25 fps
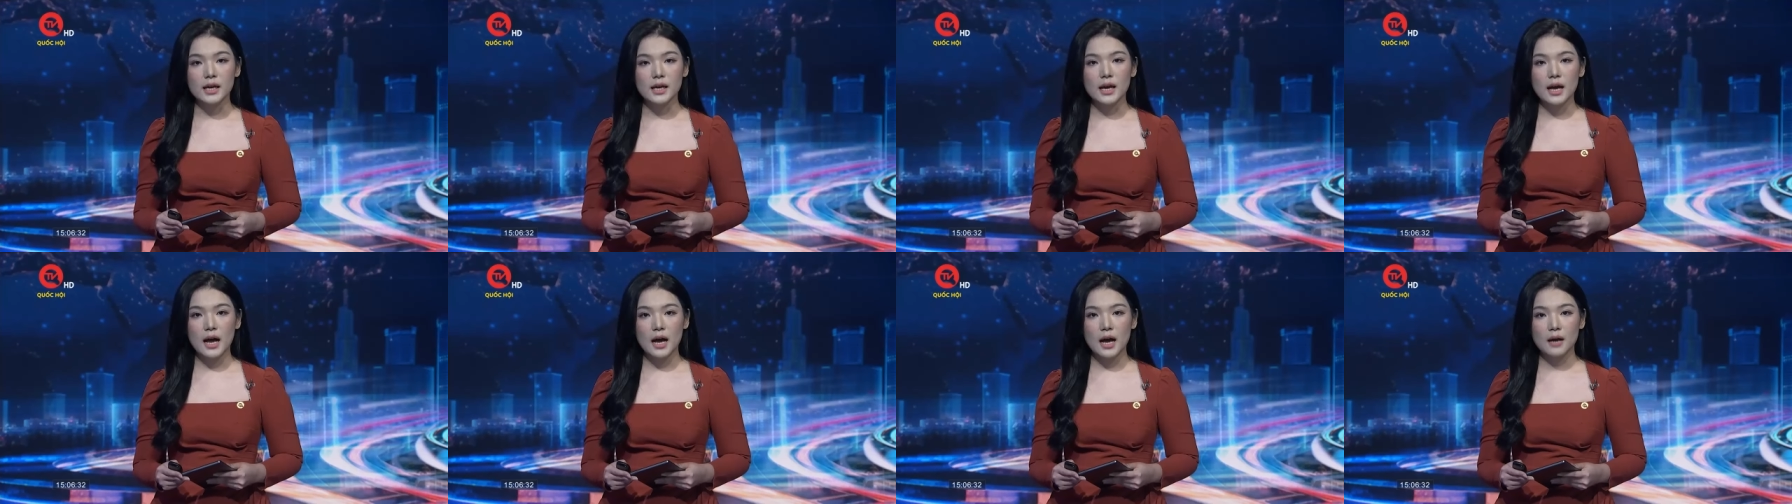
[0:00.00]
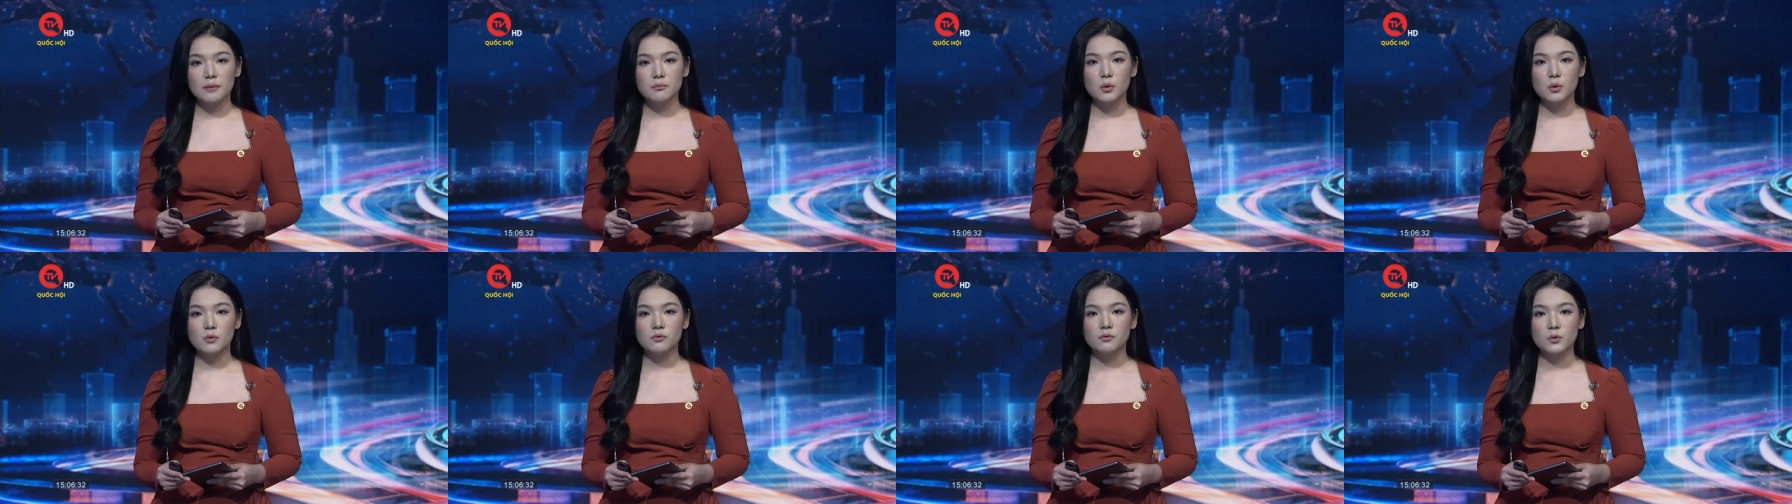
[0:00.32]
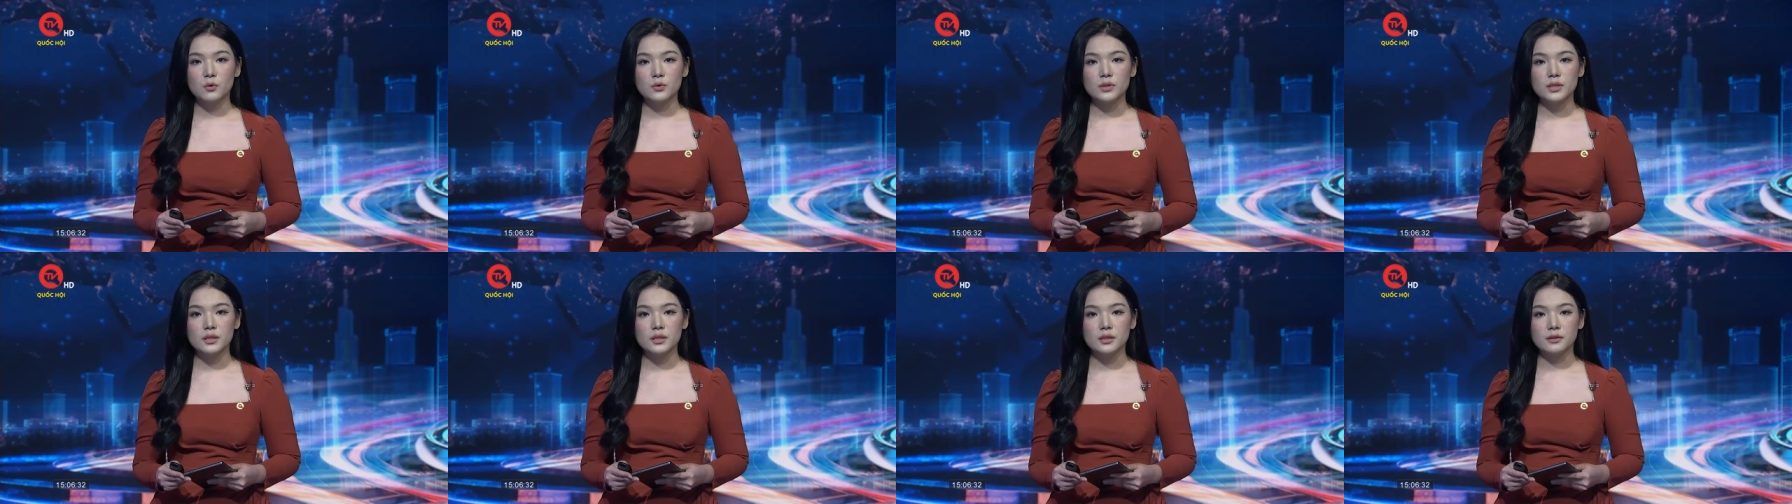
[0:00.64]
hạng mục phụ
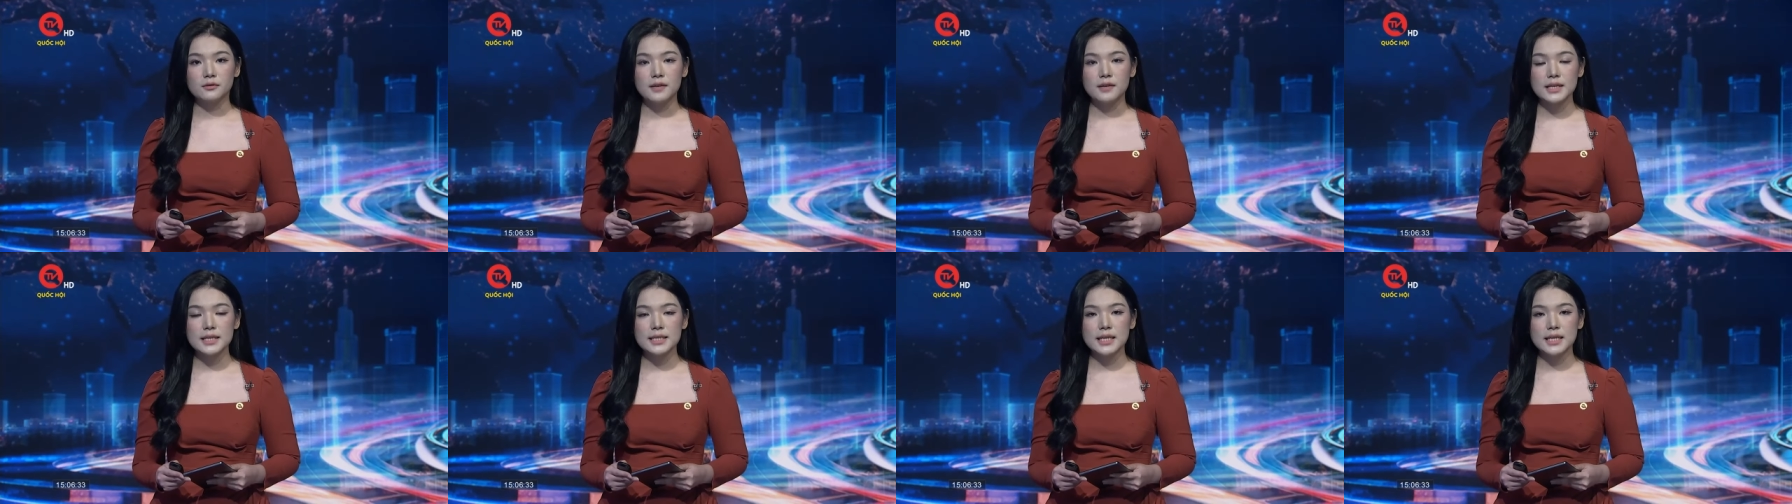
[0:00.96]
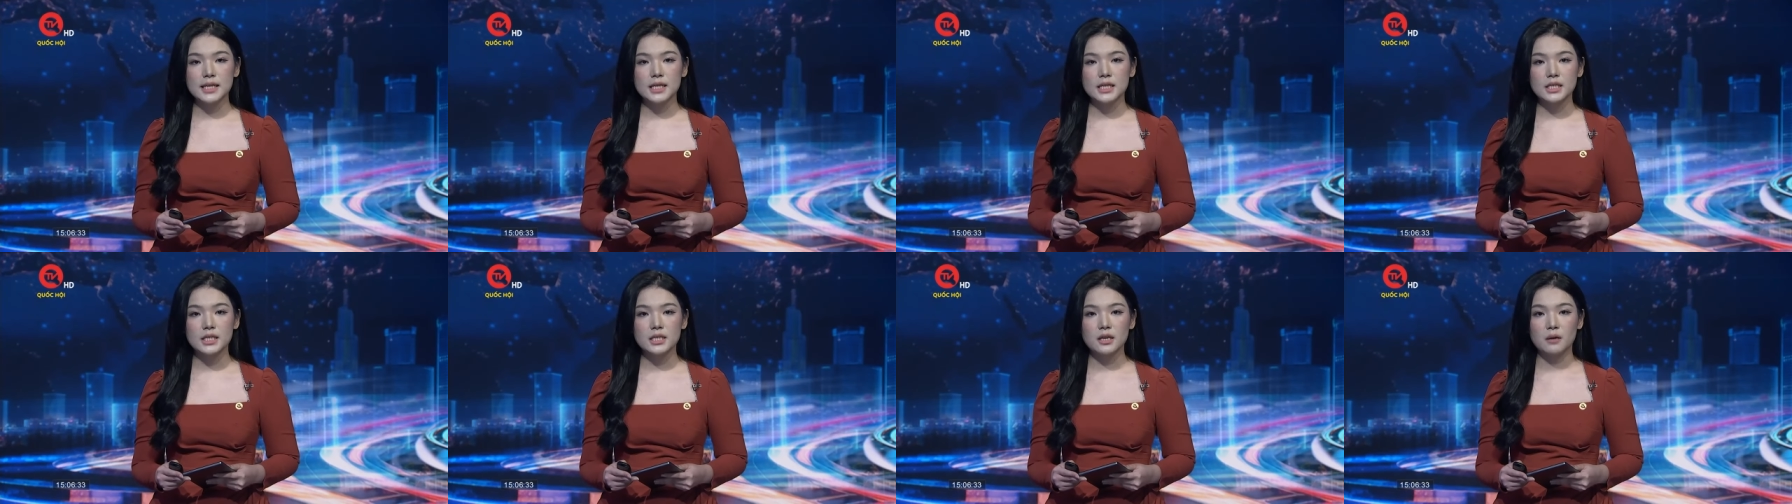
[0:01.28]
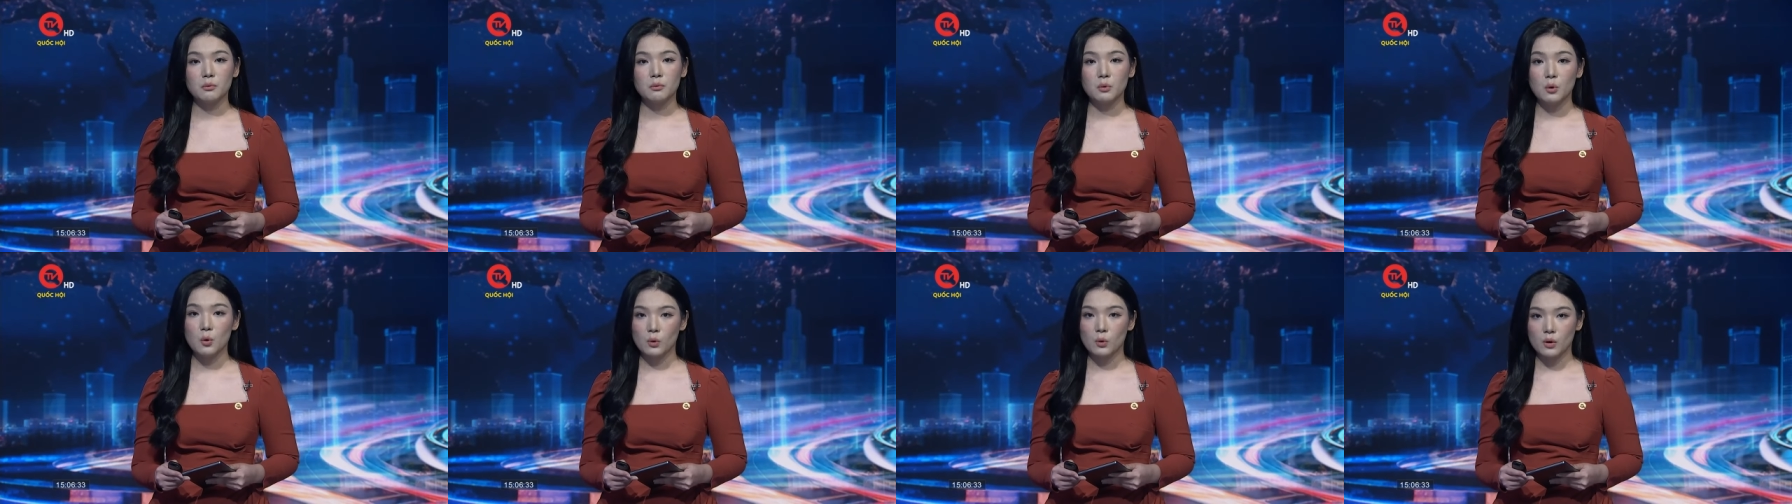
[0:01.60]
trợ phát sinh trong
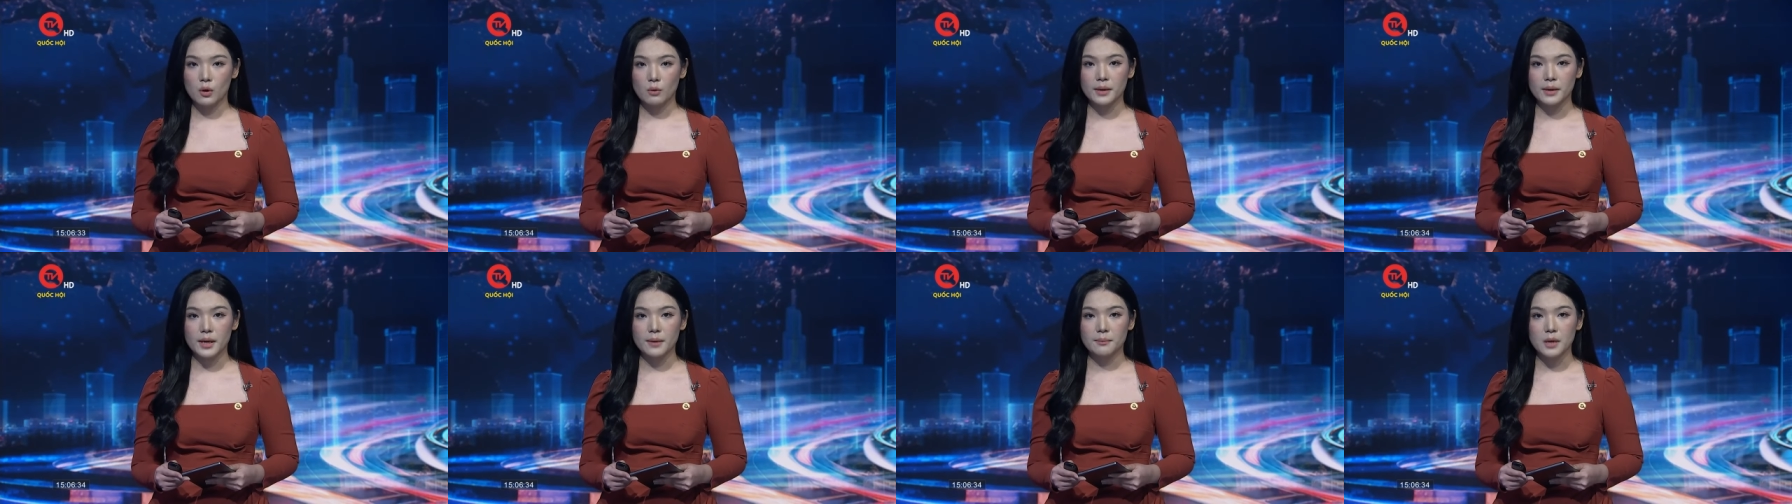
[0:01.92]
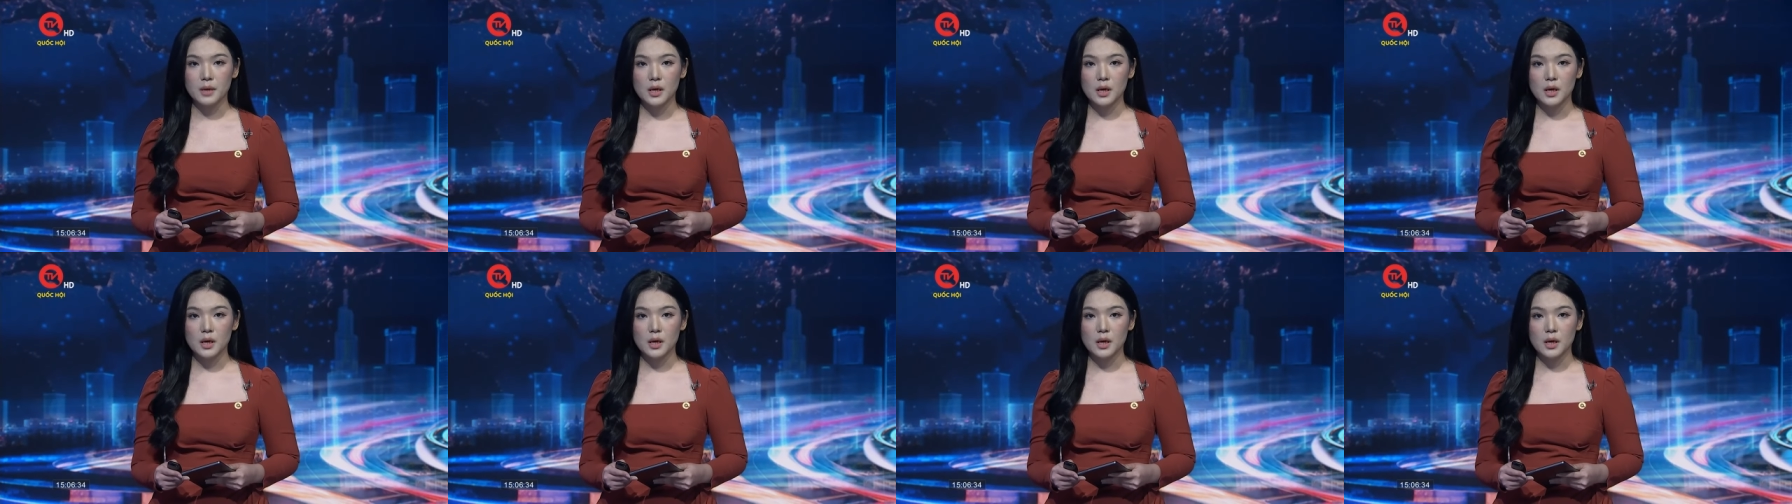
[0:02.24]
khu công nghiệp,